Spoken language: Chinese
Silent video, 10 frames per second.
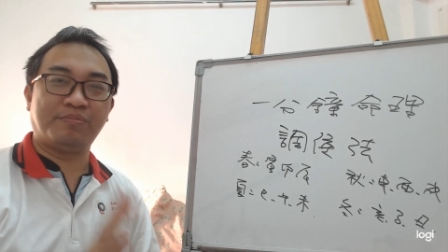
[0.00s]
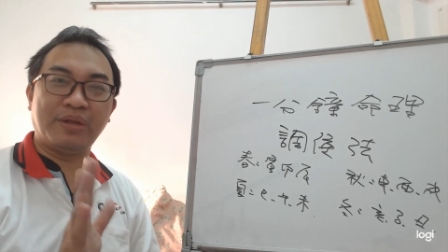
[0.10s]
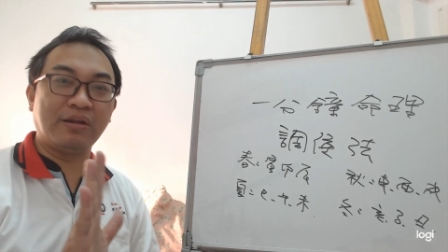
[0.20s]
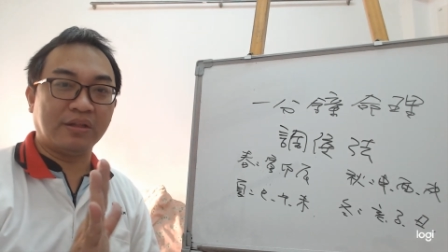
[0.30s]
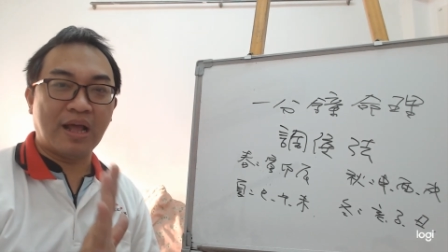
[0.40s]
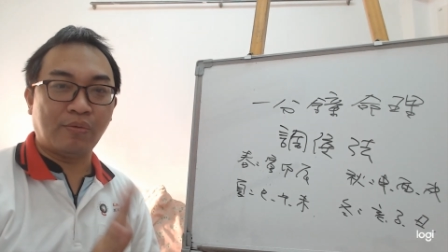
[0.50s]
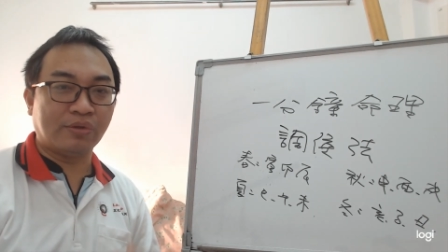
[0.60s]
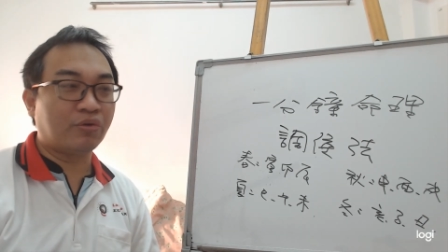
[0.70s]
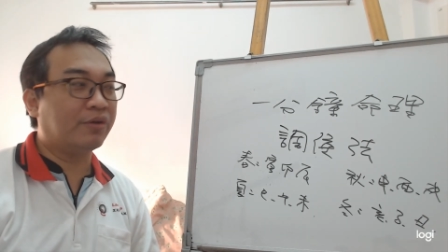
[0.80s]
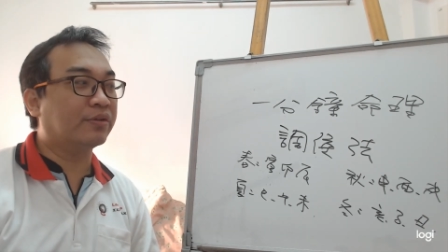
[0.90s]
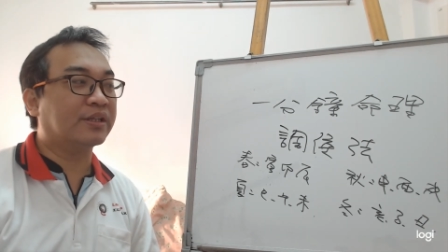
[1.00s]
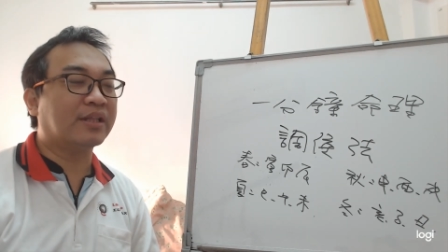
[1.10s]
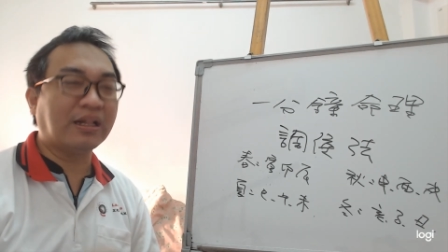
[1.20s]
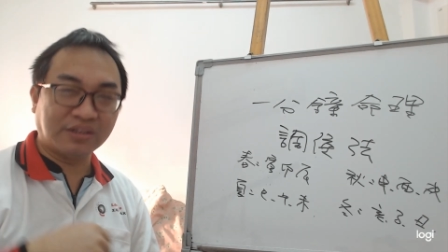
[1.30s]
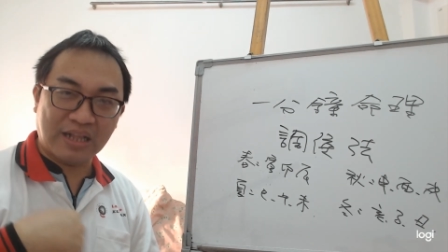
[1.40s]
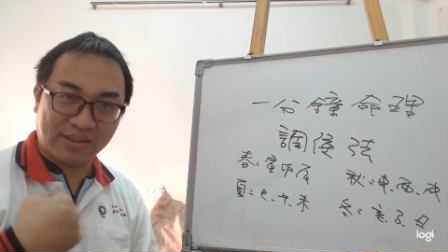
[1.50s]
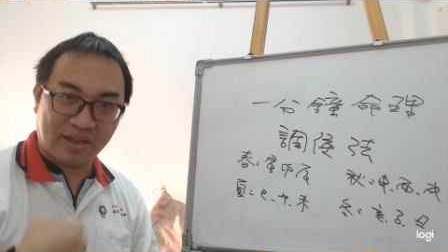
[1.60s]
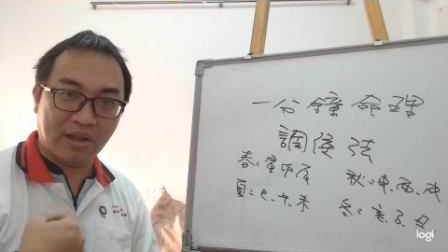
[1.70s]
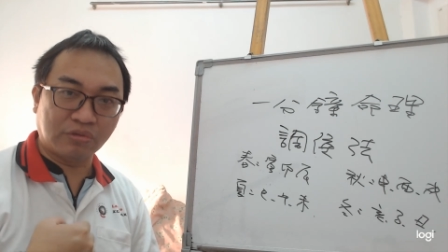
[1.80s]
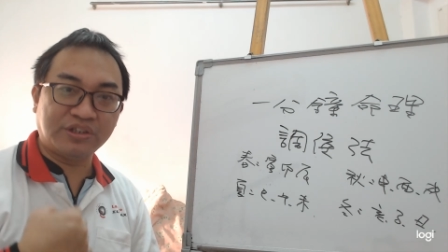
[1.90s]
不要以它为抓用神，它是来
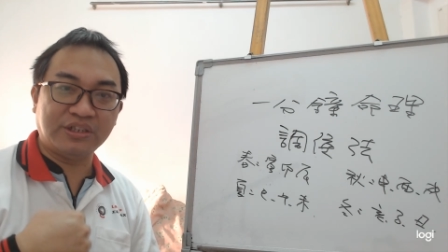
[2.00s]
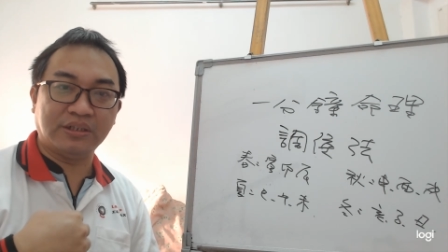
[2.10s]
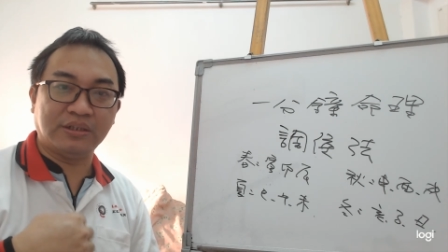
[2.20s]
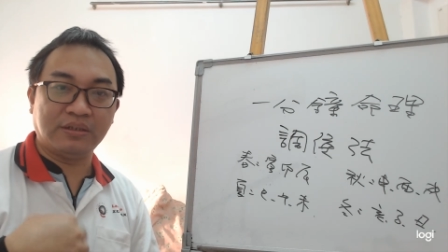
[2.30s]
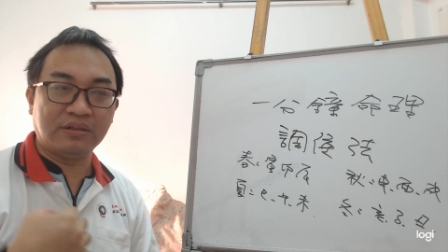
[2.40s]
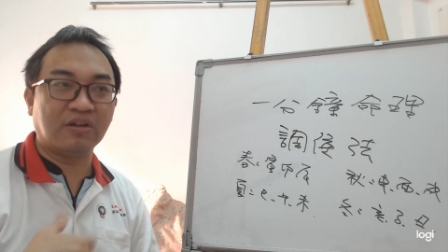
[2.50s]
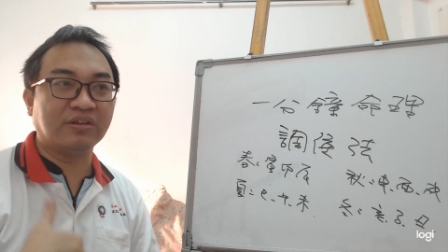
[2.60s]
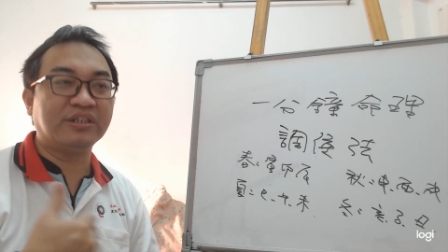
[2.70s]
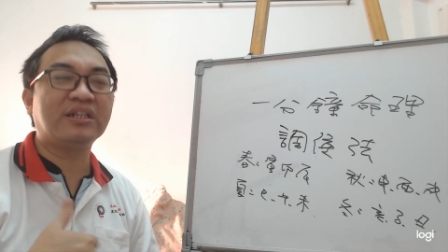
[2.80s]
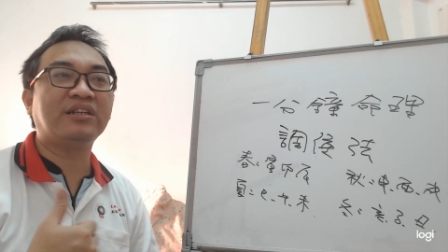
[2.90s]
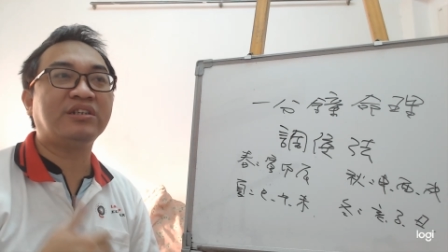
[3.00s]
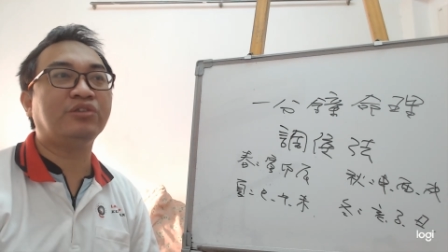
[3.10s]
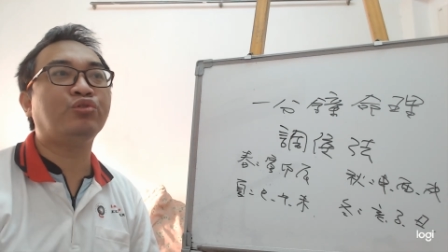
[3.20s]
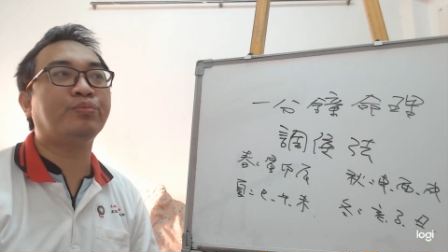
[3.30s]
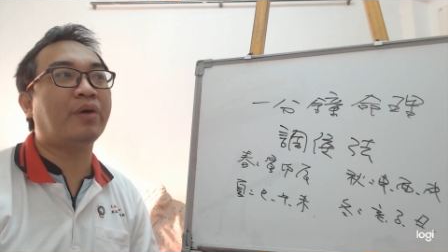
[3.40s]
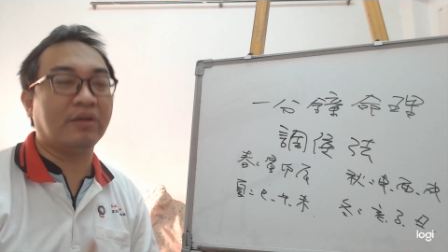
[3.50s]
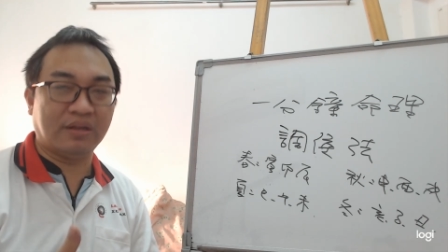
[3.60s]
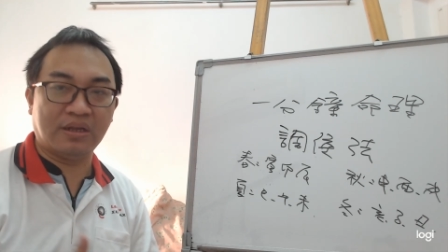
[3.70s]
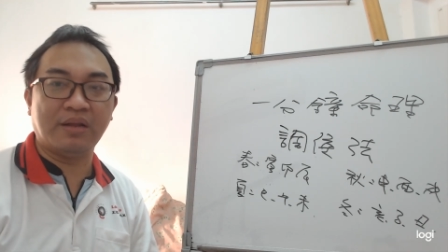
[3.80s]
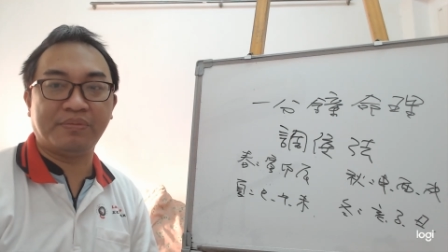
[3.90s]
调剂你啊。你现在情绪不好，你
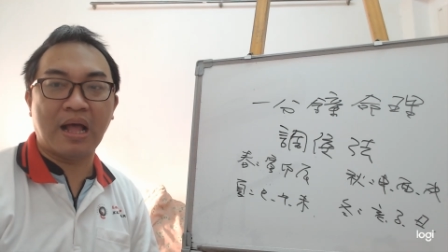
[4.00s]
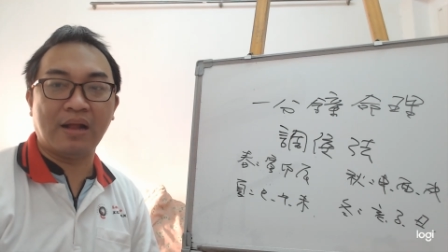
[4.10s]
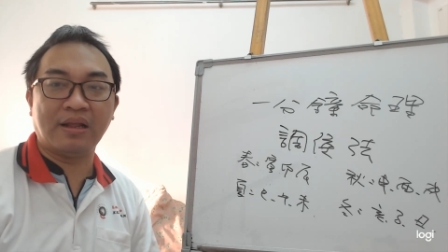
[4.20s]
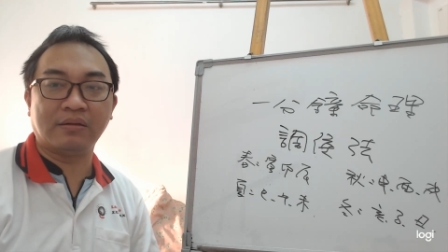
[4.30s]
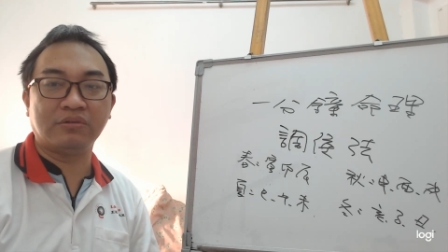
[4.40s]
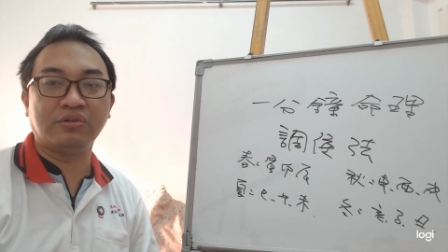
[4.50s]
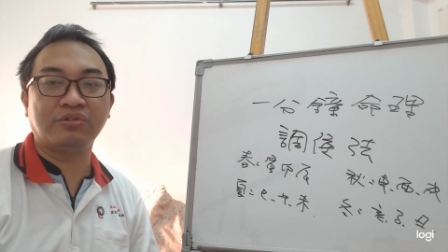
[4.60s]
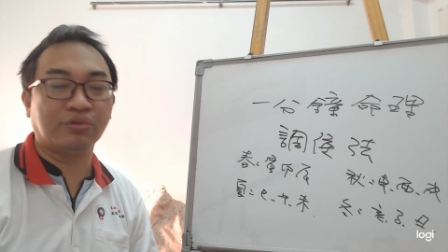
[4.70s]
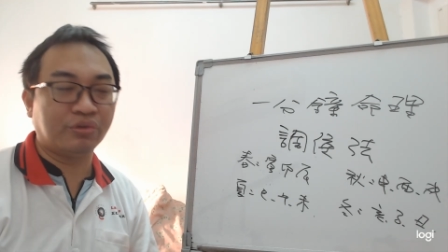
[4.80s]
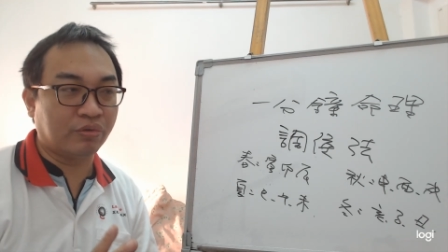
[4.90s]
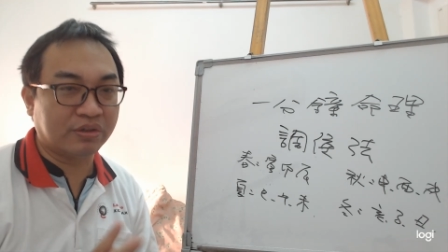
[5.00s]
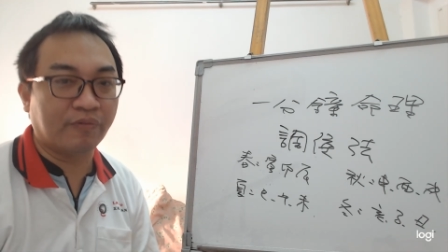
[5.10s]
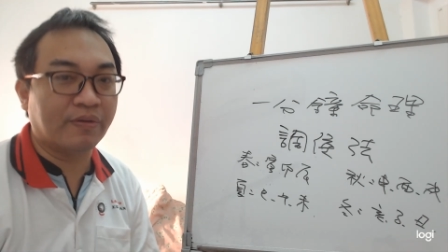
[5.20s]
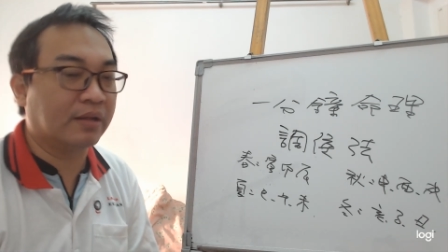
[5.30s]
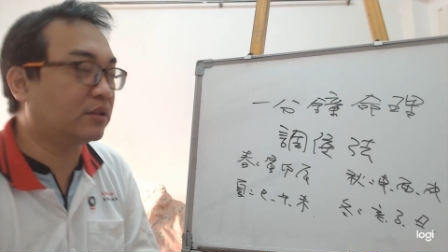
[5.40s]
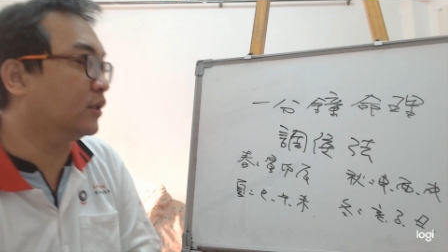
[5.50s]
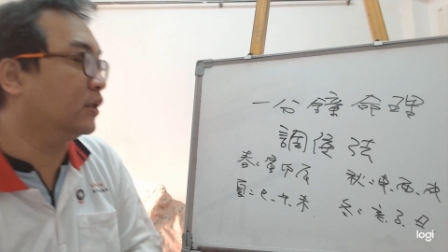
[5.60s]
可以大量，就是说用这种方式。